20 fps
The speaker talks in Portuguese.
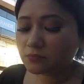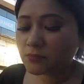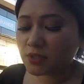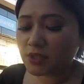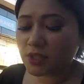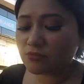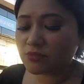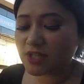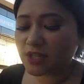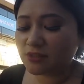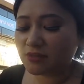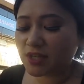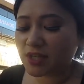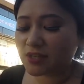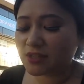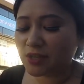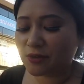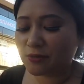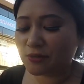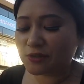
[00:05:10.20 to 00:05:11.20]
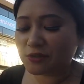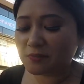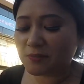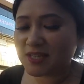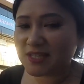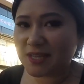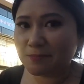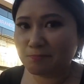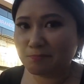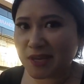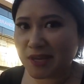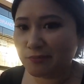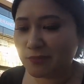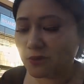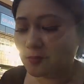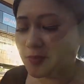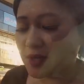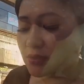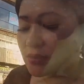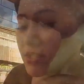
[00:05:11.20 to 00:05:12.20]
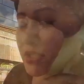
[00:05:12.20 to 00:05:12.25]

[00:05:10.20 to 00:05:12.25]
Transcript: Não sei do que, que tem gosto, mas é bem bom, bem